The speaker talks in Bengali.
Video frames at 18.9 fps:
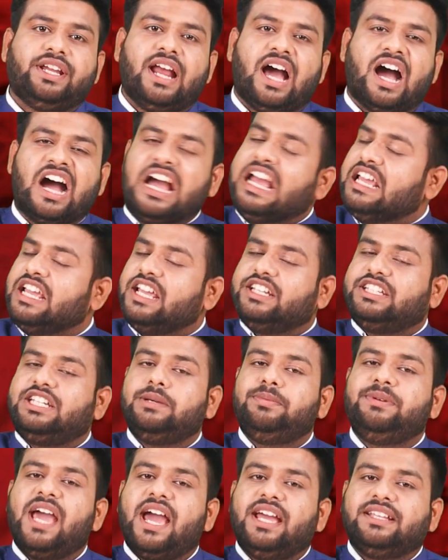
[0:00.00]
কিনা
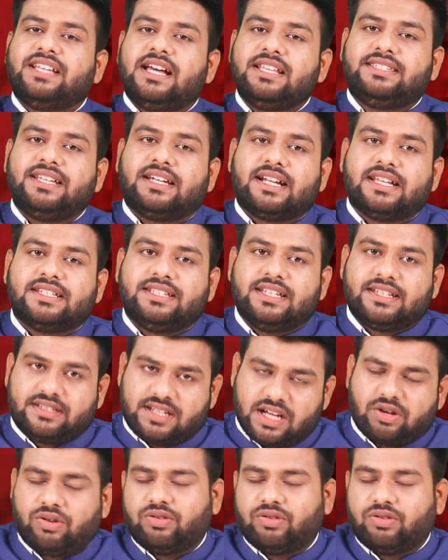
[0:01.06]
সিবিআই তা জানার চেষ্টা